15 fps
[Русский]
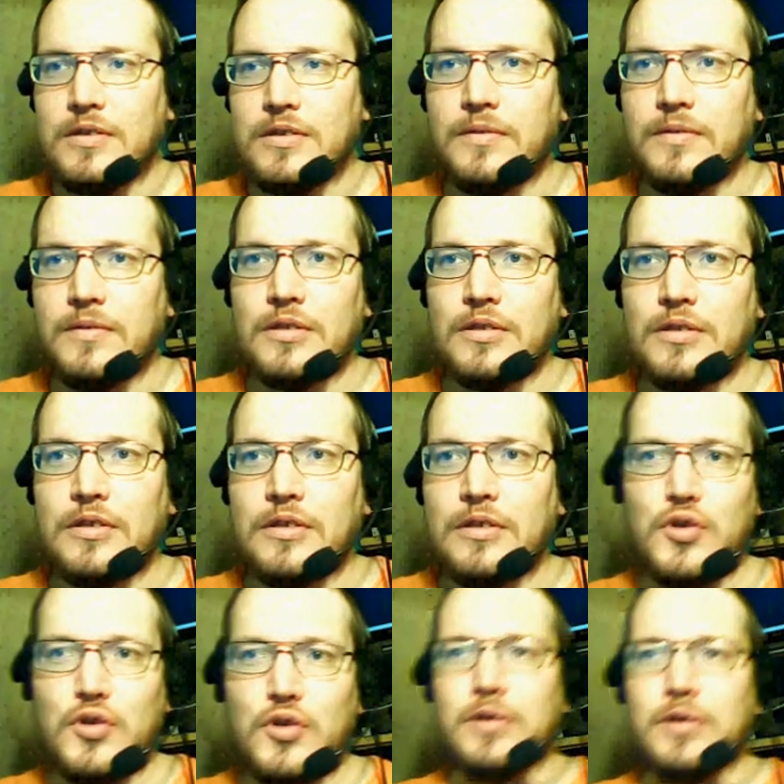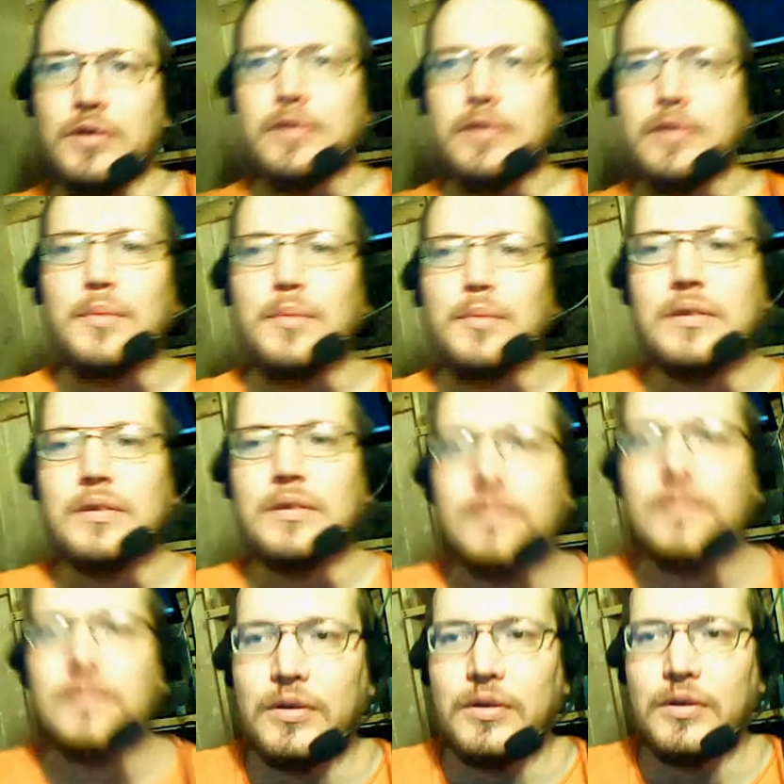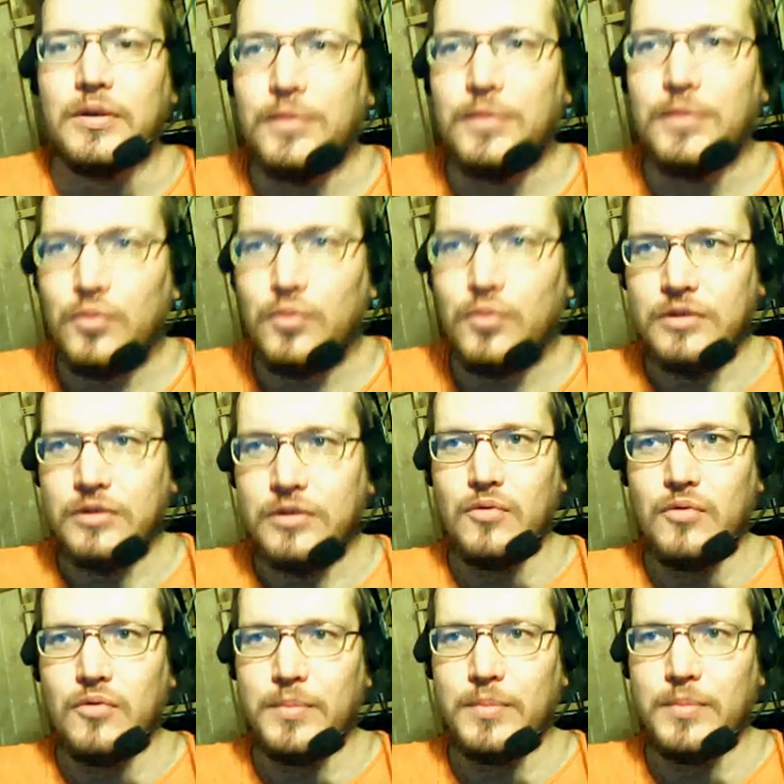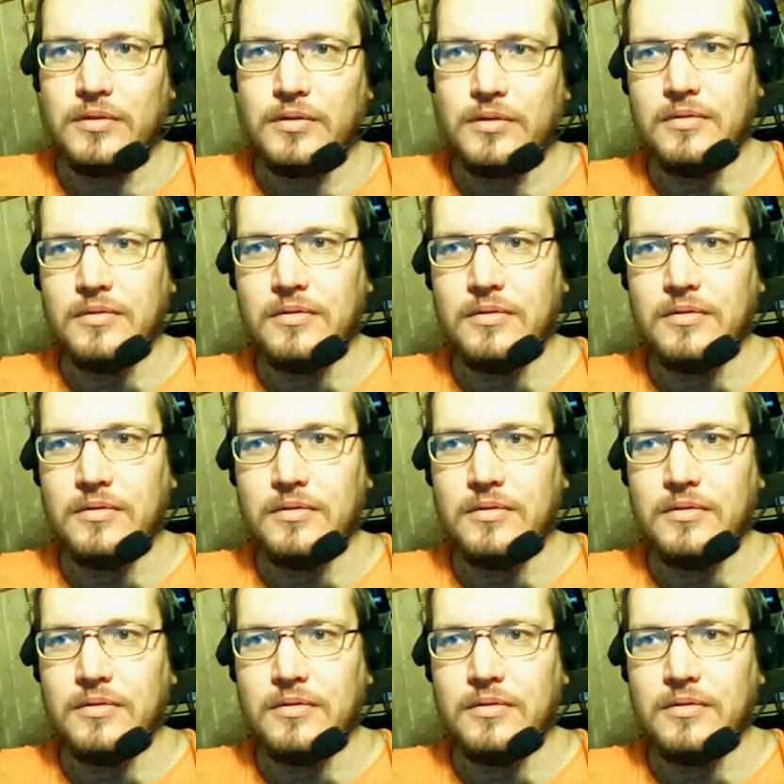И, соответственно, там 4 элемента внутри фигурной скобки.